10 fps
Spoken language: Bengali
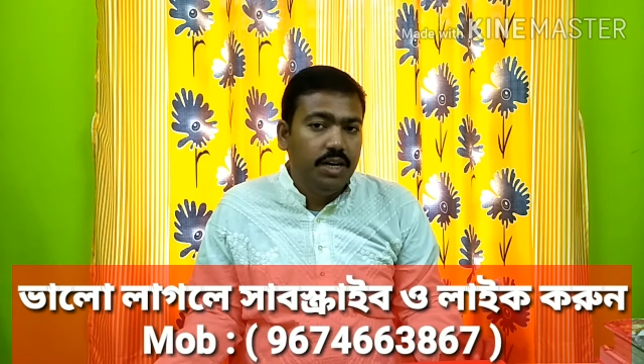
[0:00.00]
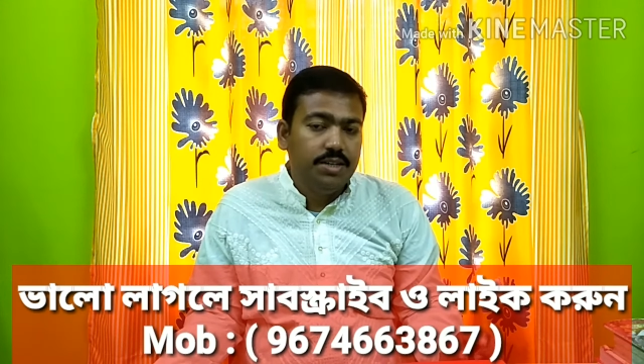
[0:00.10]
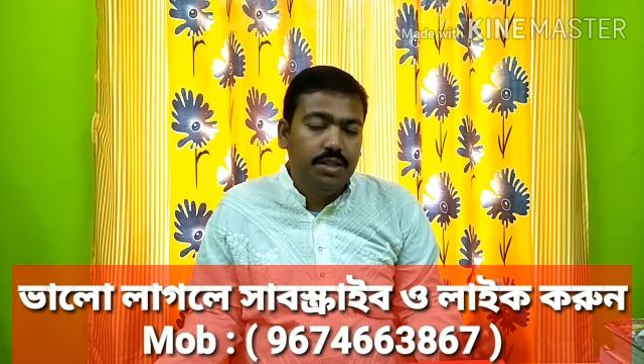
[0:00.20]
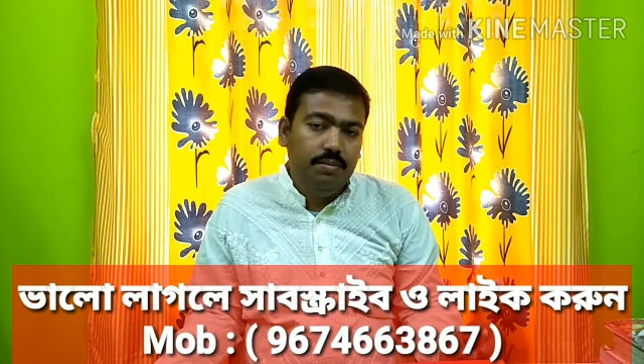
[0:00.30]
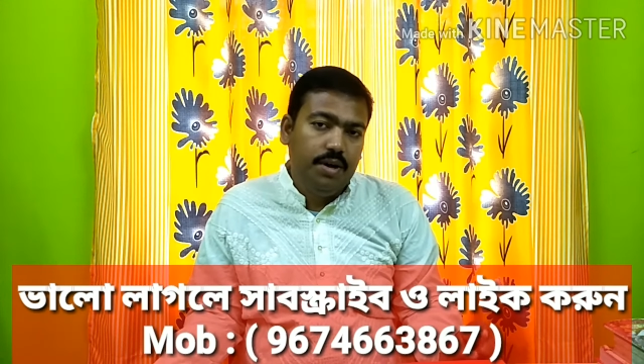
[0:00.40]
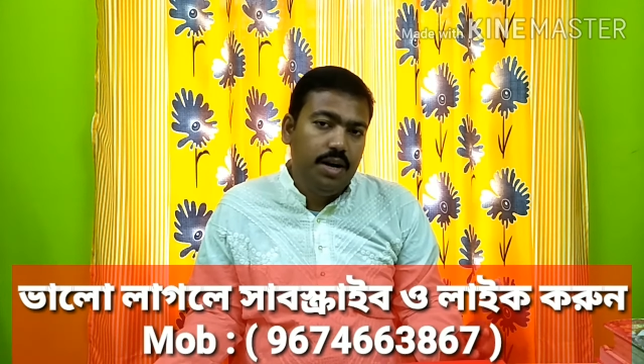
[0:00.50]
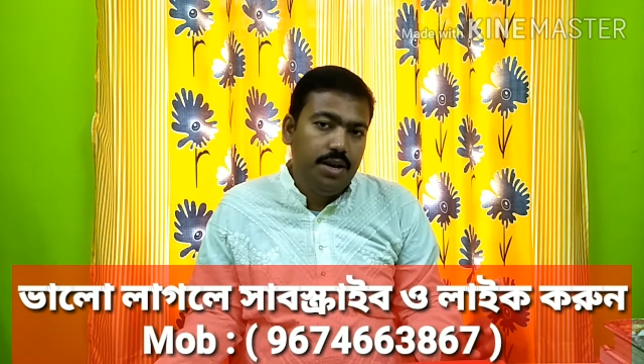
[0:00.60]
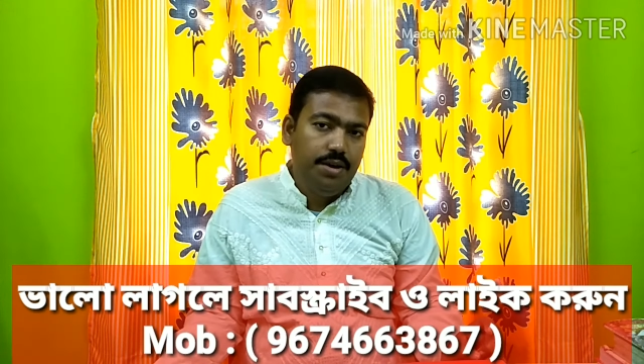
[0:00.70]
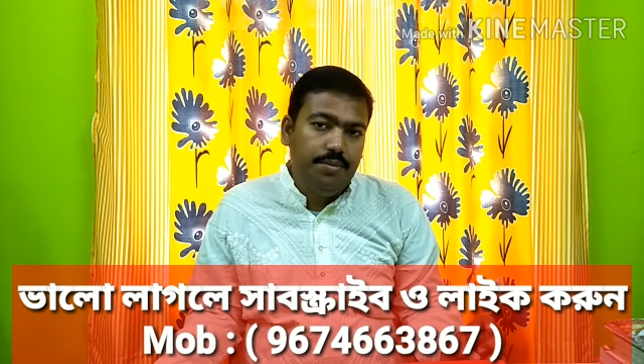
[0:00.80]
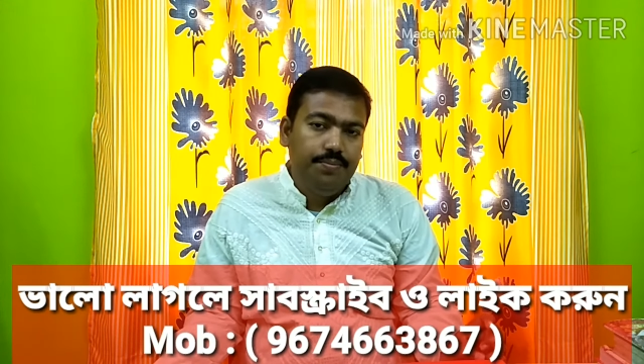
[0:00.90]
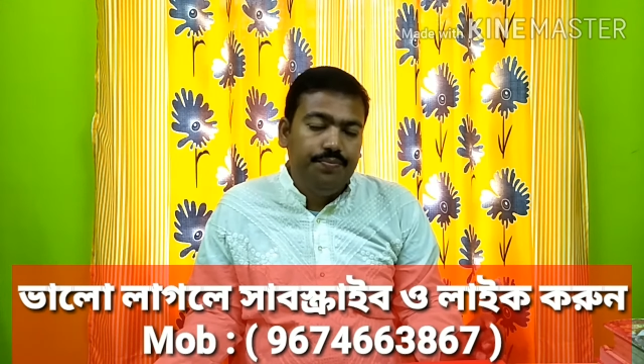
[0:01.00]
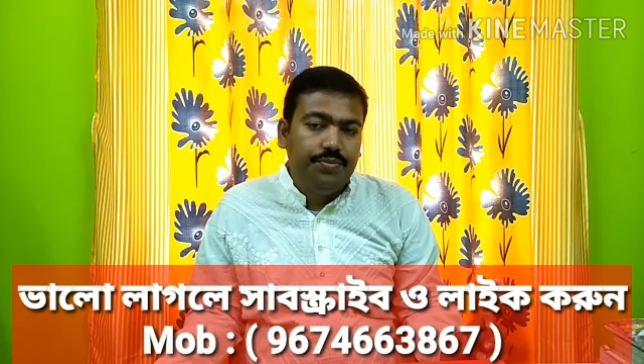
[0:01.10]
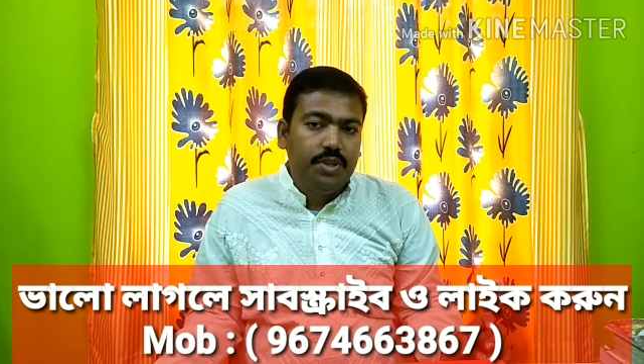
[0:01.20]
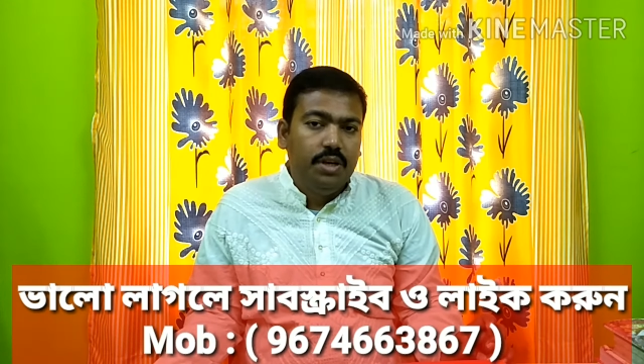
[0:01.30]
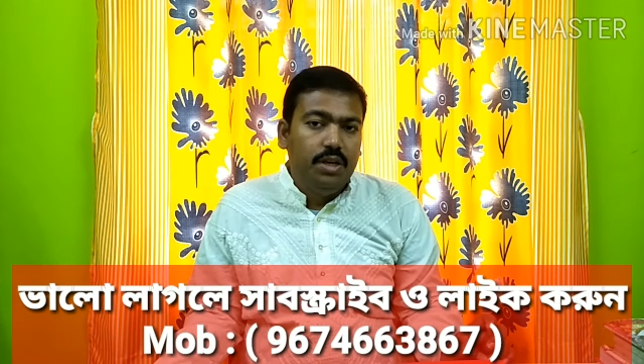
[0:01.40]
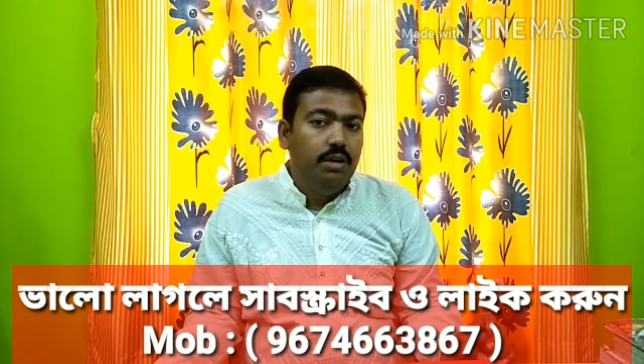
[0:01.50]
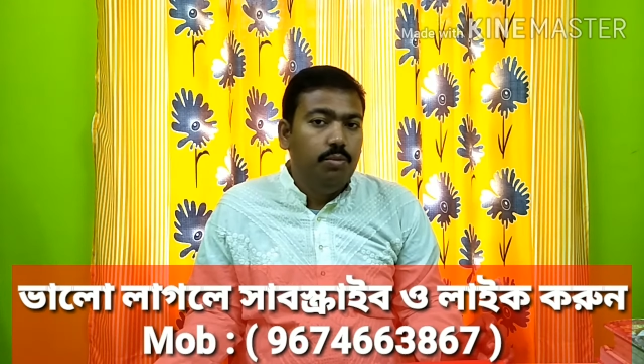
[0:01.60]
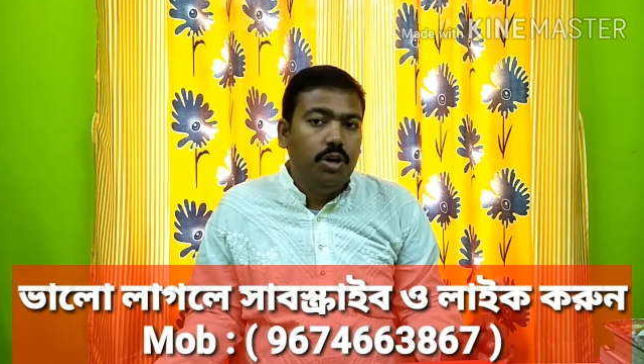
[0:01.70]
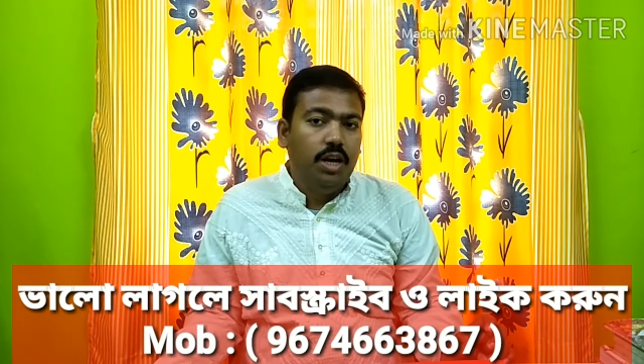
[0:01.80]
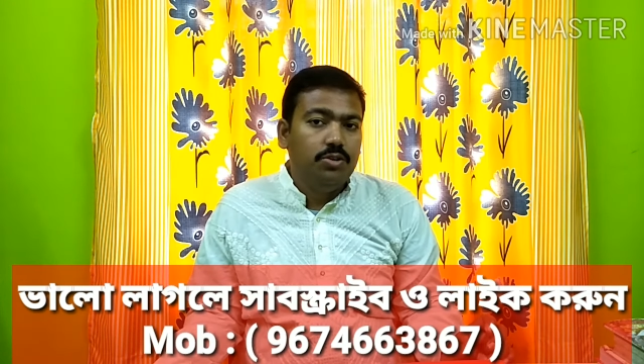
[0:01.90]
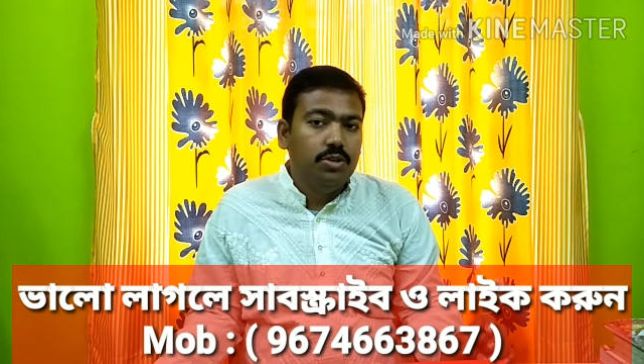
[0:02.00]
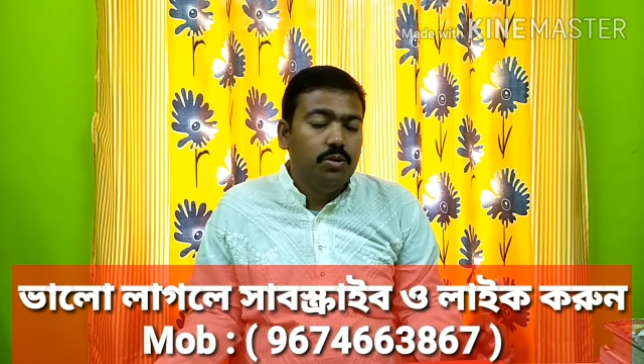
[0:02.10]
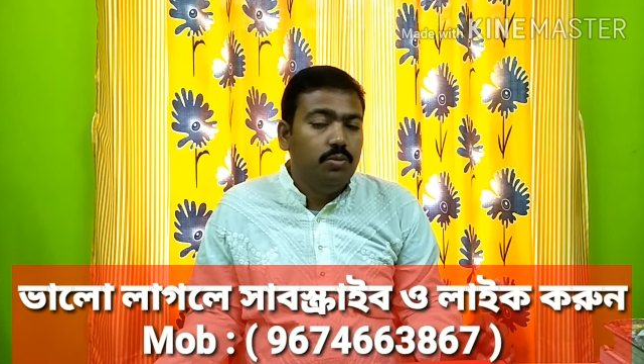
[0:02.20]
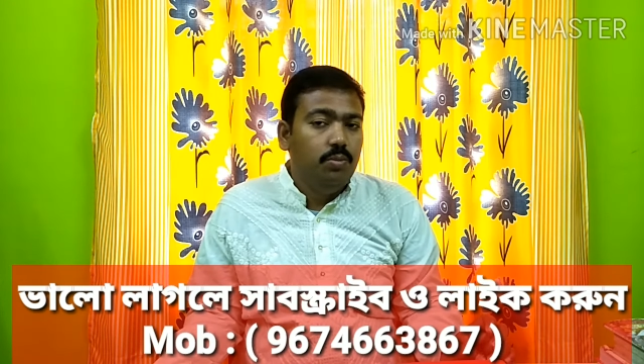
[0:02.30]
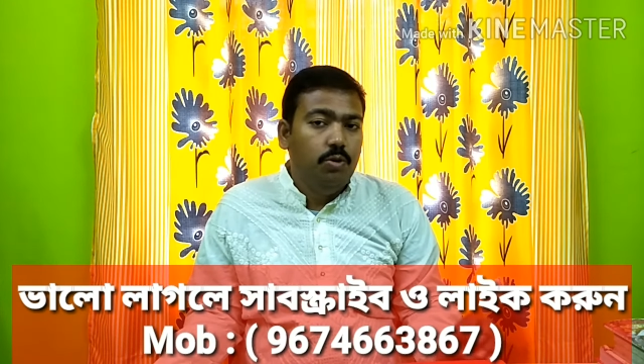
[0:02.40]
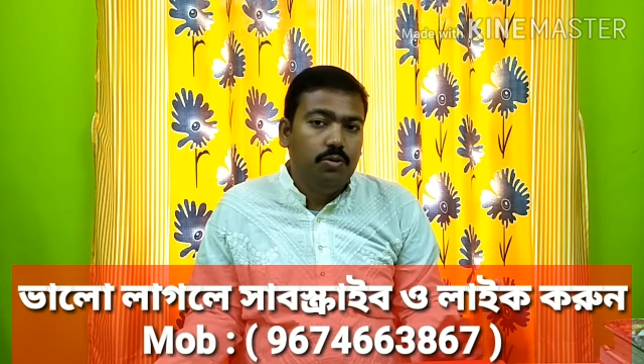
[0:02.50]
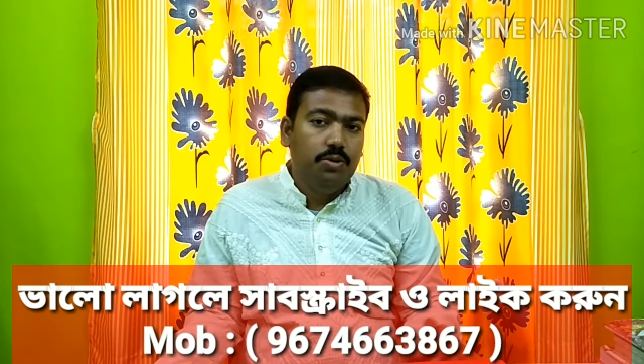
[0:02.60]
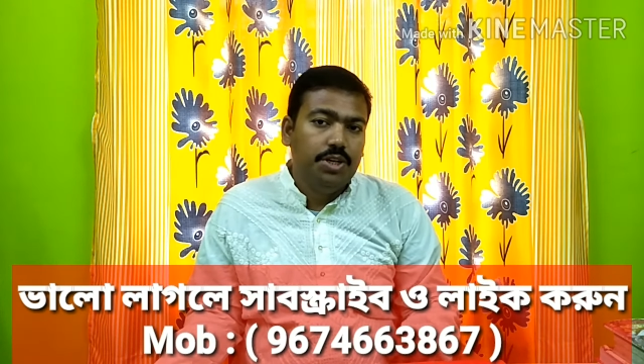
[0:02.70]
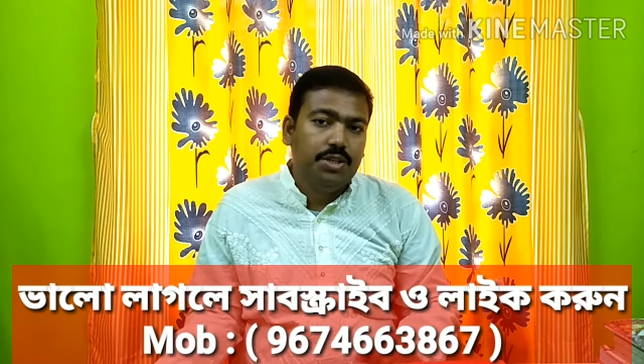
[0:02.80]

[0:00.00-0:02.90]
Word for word: আসতে পারে এরপরে আলোচনা করব মকর